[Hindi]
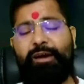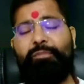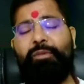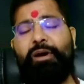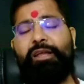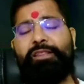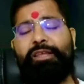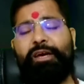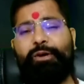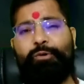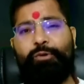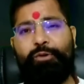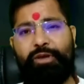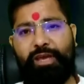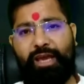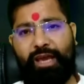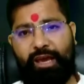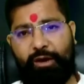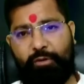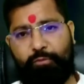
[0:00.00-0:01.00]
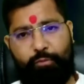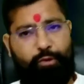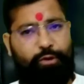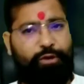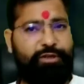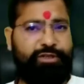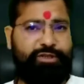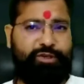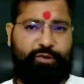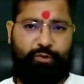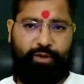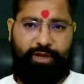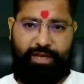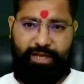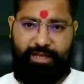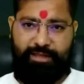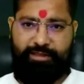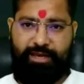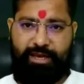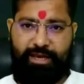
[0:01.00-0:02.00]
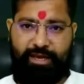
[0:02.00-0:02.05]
कमाता कोई है मौज कोई लेता